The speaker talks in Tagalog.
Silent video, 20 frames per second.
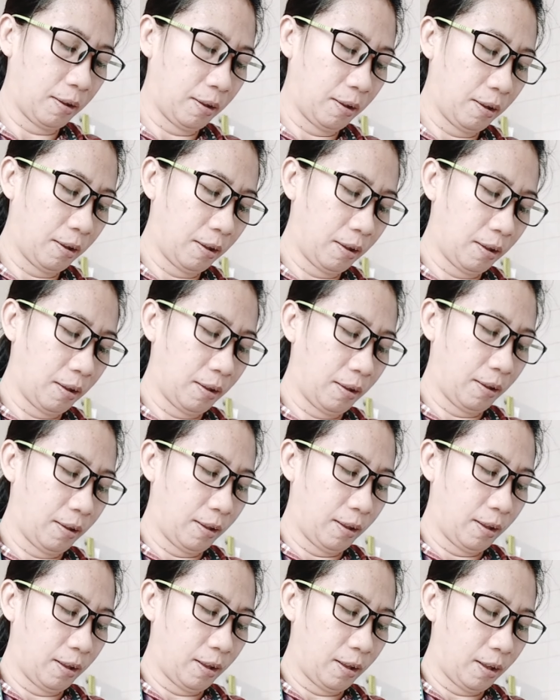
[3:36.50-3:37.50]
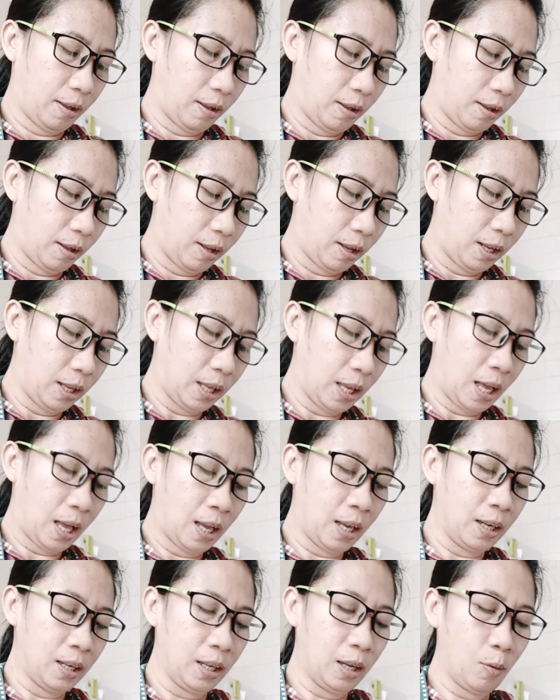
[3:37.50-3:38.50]
Yung ganyan ha.
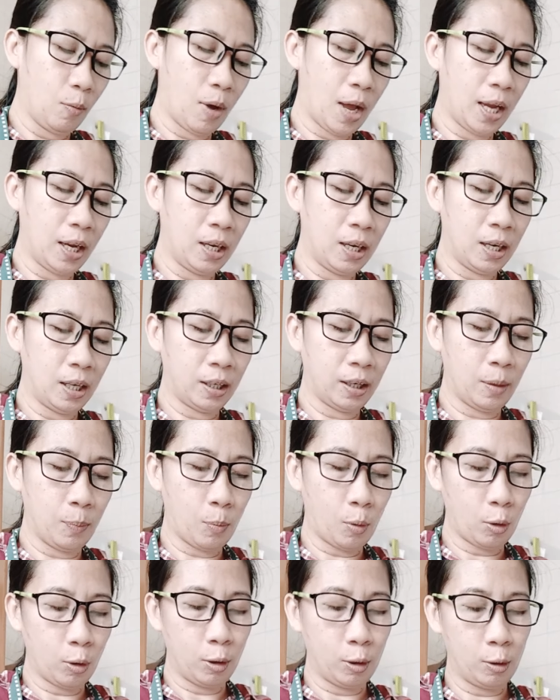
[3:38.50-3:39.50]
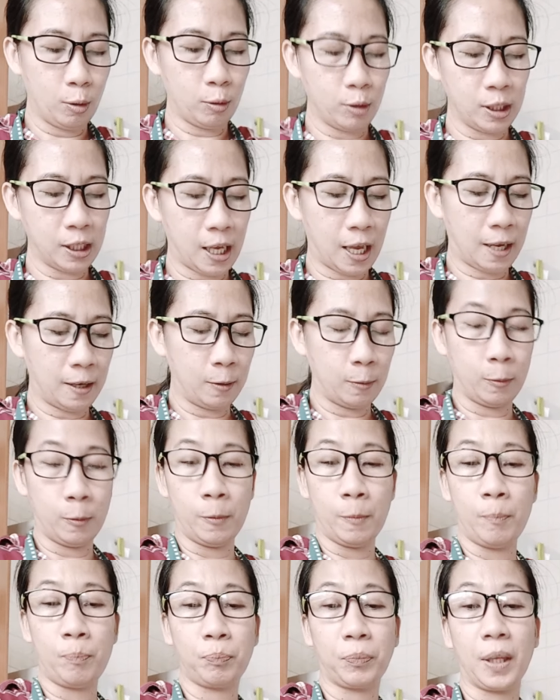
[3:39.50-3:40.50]
Ayan, hiwain ng repolyo sa
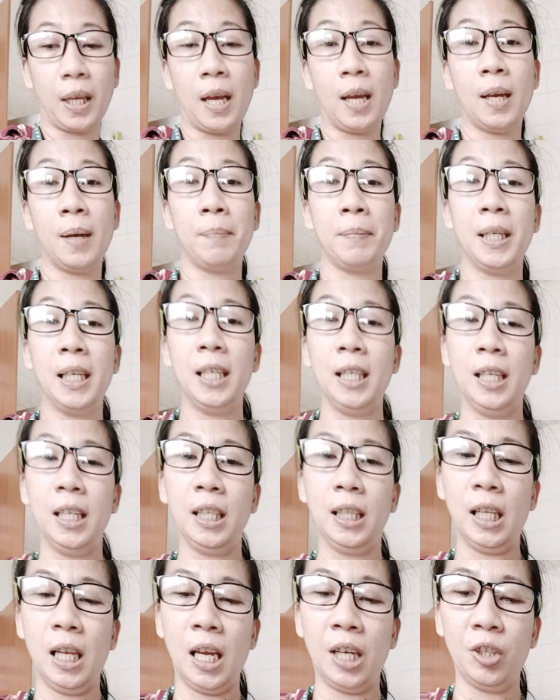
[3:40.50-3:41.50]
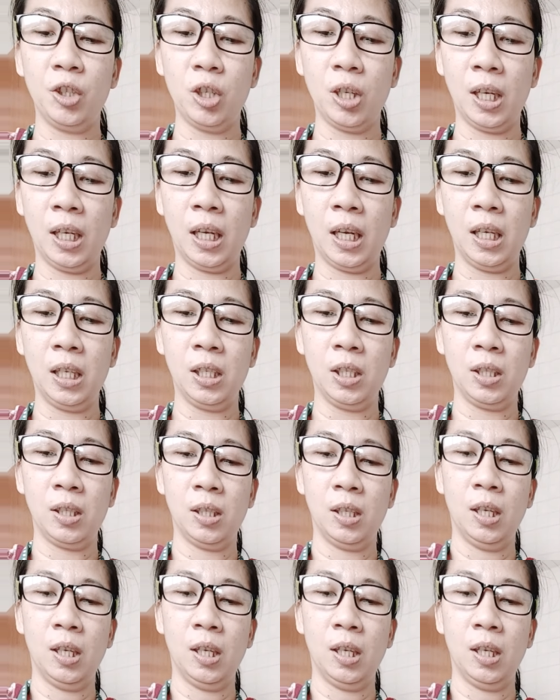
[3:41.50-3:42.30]
ano, uh, maliliit lang siya guys.